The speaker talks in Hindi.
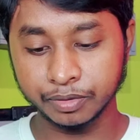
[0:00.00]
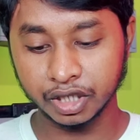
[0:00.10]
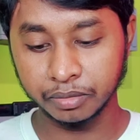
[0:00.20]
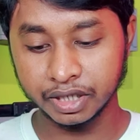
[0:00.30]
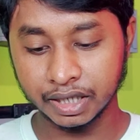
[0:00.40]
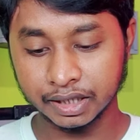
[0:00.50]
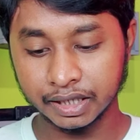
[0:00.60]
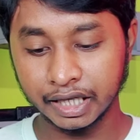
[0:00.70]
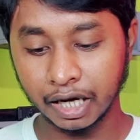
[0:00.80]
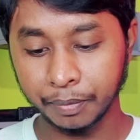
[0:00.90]
ऑप्शन मिल जाता
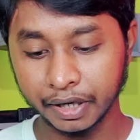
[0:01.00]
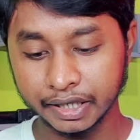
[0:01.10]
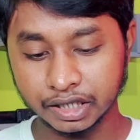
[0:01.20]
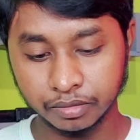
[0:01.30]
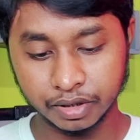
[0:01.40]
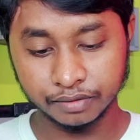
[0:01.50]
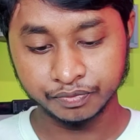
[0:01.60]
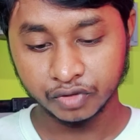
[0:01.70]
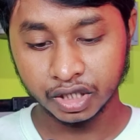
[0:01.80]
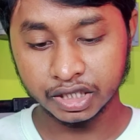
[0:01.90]
है यहाँ पर नीचे में
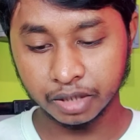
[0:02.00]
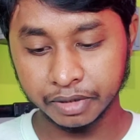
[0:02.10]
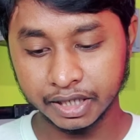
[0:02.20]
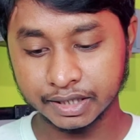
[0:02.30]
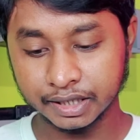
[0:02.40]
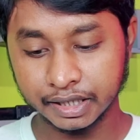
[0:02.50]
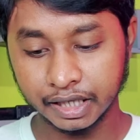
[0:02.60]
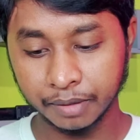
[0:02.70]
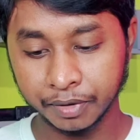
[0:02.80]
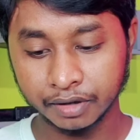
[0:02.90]
नीचे में देख सकते हैं
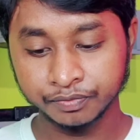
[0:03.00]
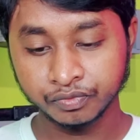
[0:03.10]
यहाँ पर